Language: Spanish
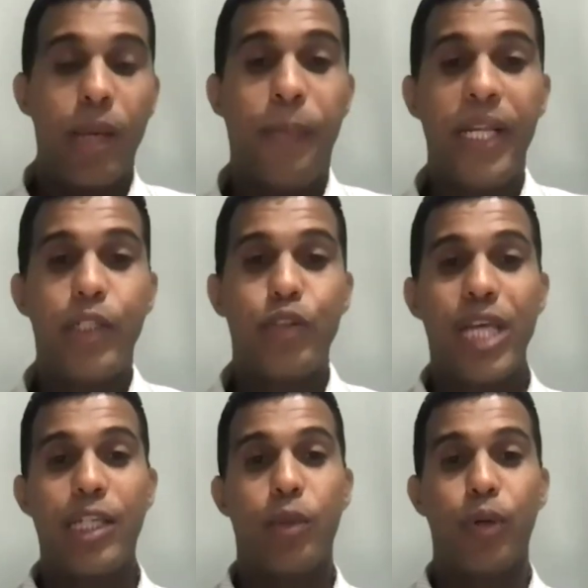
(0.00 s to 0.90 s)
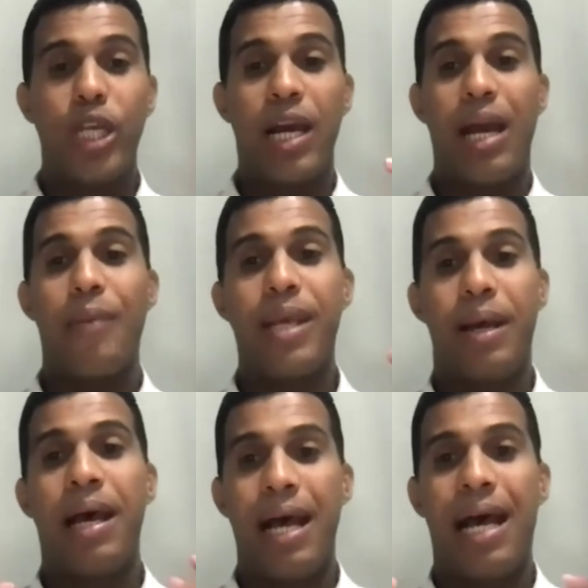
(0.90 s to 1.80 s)
del Espíritu Santo porque
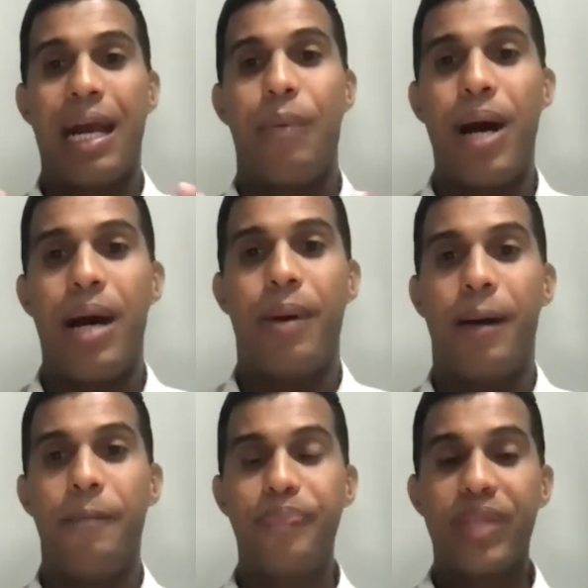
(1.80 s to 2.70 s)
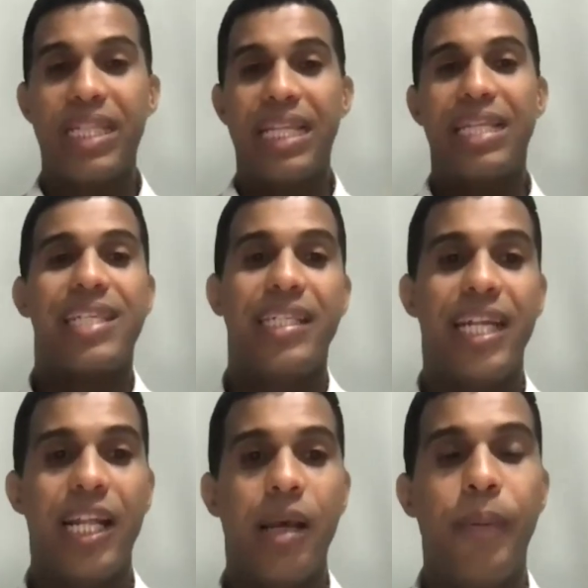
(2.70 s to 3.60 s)
acababa de
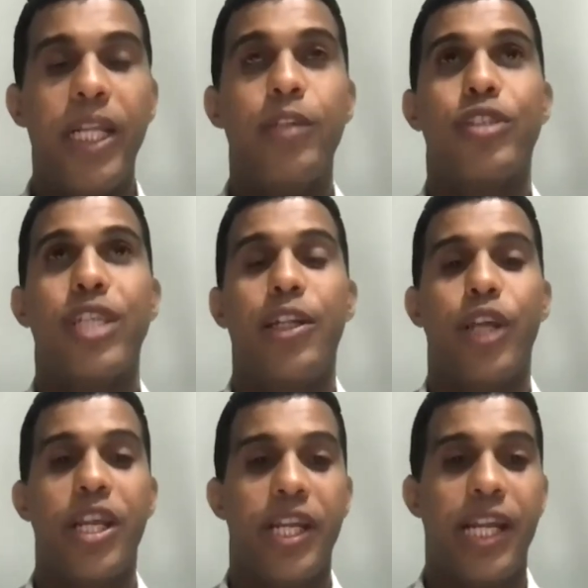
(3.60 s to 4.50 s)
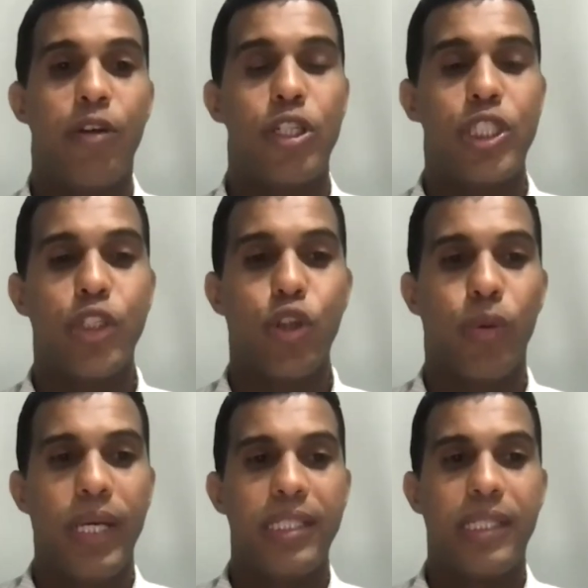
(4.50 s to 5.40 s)
descender el Espíritu Santo y a llenarlo a los
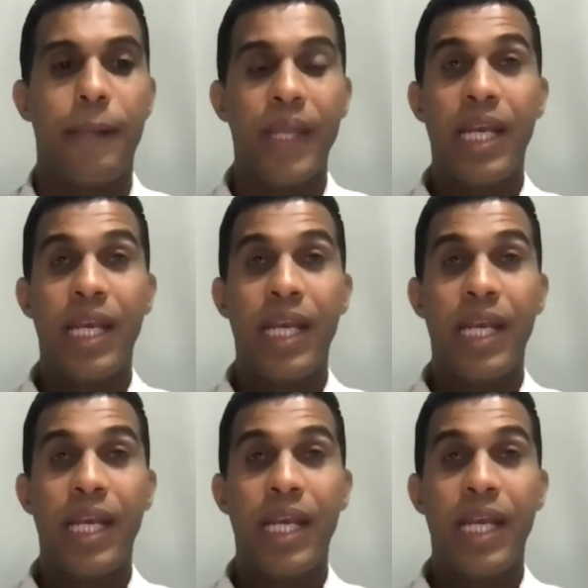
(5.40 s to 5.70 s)
120.